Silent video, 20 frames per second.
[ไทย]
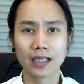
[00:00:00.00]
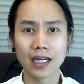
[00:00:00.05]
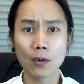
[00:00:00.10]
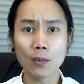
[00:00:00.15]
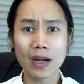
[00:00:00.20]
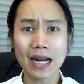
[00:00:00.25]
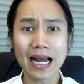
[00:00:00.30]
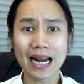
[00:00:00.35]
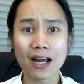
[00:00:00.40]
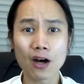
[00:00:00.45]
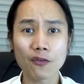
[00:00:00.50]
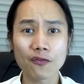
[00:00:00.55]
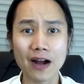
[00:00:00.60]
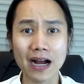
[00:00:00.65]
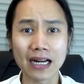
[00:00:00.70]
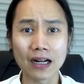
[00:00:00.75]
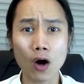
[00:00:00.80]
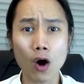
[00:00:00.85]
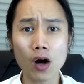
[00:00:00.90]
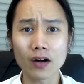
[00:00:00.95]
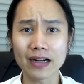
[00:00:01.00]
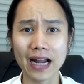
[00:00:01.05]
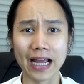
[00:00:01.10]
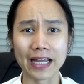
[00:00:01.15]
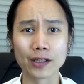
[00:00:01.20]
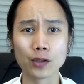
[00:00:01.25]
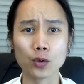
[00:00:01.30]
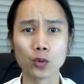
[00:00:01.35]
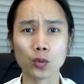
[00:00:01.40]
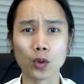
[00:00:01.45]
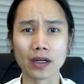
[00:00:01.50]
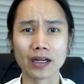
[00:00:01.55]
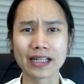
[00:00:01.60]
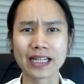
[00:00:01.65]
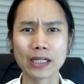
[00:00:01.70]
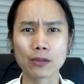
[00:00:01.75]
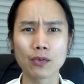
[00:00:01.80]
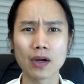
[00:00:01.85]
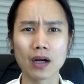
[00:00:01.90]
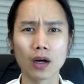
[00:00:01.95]
แล้วเวลาเราฟังห้องไหนอยู่อะเรา
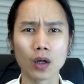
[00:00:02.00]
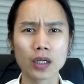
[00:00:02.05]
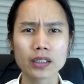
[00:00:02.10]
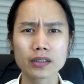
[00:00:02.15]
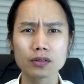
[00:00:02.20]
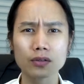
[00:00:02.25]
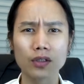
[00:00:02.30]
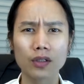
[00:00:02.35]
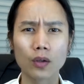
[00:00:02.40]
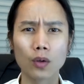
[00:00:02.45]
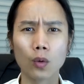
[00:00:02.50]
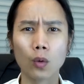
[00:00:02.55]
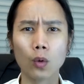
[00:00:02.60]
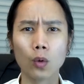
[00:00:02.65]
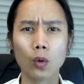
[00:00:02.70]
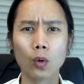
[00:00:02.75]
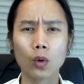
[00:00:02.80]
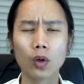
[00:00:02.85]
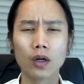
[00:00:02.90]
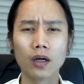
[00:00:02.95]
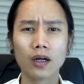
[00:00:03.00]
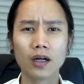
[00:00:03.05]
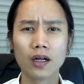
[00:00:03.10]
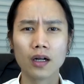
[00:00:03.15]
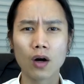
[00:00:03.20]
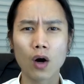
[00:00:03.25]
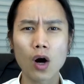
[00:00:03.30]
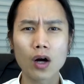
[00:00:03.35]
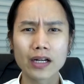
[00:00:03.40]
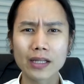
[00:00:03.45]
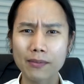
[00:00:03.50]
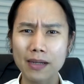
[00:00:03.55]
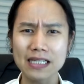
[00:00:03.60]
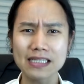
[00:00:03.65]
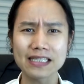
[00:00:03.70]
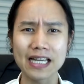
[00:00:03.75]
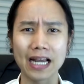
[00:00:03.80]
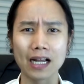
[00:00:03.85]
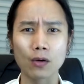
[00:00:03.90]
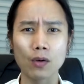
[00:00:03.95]
คิดว่า เฮ้ย โห ห้องนี้มัน
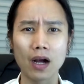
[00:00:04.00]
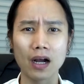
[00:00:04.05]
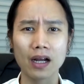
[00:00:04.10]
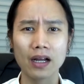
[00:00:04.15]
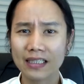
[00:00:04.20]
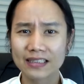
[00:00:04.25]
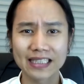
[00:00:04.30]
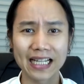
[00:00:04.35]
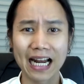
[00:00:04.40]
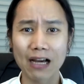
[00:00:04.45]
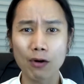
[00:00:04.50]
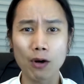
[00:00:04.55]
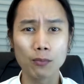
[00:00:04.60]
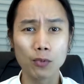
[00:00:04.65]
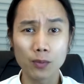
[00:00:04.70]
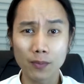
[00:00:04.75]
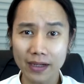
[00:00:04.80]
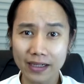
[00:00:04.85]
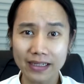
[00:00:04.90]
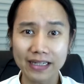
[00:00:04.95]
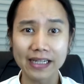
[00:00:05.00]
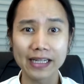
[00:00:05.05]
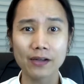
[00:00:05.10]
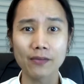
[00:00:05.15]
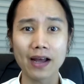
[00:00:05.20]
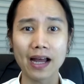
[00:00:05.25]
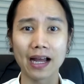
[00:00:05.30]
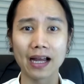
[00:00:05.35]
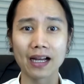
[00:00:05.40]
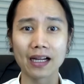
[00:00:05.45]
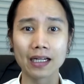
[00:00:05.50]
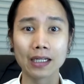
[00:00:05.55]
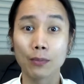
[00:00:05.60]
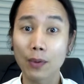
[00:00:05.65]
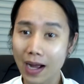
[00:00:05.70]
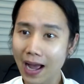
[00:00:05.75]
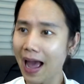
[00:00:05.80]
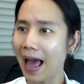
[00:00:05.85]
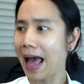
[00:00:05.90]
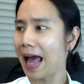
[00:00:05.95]
เจ๋งว่ะ สาระความรู้มันดีว่ะหรือ
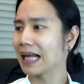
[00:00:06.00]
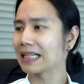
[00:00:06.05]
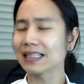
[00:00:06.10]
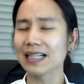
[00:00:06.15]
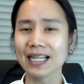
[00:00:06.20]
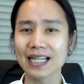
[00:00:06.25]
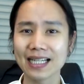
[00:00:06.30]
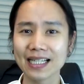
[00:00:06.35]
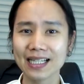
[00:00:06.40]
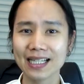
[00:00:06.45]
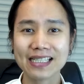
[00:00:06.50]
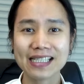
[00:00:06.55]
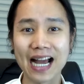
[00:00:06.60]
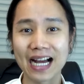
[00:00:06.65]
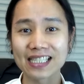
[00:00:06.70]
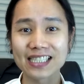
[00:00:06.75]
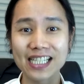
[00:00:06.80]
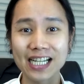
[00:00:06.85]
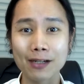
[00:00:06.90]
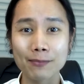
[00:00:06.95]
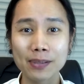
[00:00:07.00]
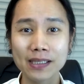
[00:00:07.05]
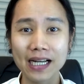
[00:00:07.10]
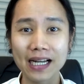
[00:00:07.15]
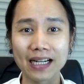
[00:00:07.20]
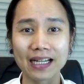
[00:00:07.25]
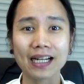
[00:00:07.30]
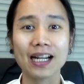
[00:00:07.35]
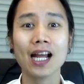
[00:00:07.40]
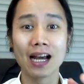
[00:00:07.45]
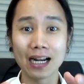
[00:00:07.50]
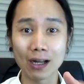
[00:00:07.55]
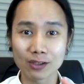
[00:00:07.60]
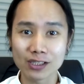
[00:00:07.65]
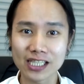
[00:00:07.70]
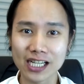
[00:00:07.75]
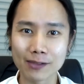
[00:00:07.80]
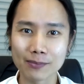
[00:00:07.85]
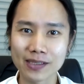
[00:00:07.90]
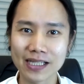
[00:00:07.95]
ว่าฮาจังเลย อยากเชิญเพื่อน เรา
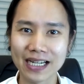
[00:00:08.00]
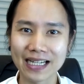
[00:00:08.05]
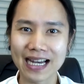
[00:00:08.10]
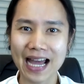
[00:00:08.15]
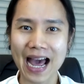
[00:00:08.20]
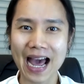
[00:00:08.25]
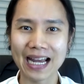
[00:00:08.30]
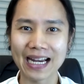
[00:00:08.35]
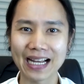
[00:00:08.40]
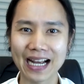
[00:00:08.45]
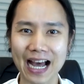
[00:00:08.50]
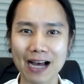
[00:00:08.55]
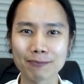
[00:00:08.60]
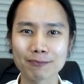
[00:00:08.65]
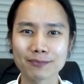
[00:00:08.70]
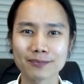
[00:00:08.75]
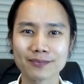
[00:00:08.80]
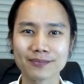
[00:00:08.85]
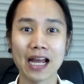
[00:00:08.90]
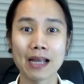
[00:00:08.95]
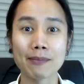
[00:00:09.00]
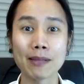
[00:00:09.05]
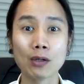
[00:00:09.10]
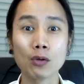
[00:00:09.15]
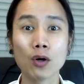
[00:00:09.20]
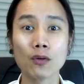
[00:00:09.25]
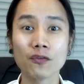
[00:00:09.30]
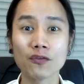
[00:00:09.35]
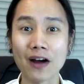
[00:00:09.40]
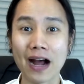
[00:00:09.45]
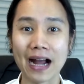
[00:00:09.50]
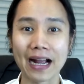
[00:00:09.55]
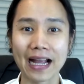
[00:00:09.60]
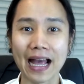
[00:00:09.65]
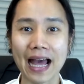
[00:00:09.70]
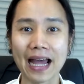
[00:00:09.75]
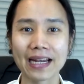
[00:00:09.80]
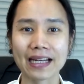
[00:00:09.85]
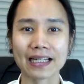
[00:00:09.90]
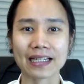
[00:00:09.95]
เชิญเพื่อนได้นะครับ ให้มาร่วมฟัง
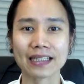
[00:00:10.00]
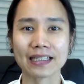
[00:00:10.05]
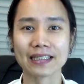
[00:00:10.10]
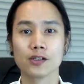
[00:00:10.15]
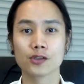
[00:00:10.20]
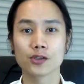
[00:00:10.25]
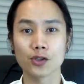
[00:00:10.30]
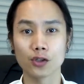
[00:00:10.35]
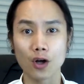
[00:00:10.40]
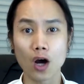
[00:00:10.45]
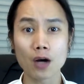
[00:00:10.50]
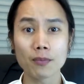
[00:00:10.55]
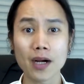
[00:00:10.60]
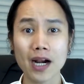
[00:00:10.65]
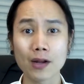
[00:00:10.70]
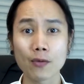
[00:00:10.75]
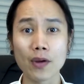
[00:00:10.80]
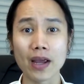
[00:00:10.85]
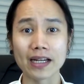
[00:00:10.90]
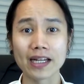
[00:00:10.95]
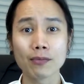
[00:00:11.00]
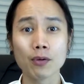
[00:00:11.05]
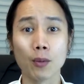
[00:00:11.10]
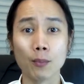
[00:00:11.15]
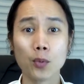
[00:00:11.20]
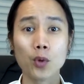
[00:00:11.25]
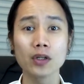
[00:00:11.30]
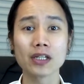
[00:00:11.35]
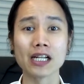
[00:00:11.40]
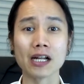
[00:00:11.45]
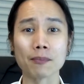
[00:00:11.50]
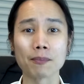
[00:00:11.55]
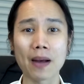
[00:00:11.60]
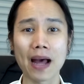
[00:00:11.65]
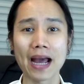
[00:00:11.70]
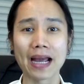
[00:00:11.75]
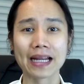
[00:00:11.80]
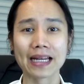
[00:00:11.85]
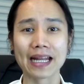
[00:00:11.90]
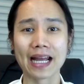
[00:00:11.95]
กัน ส่วนห้อง p r i v a t e ที่ผมพูดถึงไป
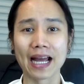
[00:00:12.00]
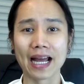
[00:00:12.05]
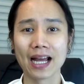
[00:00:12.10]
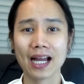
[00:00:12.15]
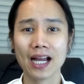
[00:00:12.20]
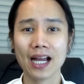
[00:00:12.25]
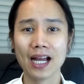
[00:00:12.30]
เนี่ย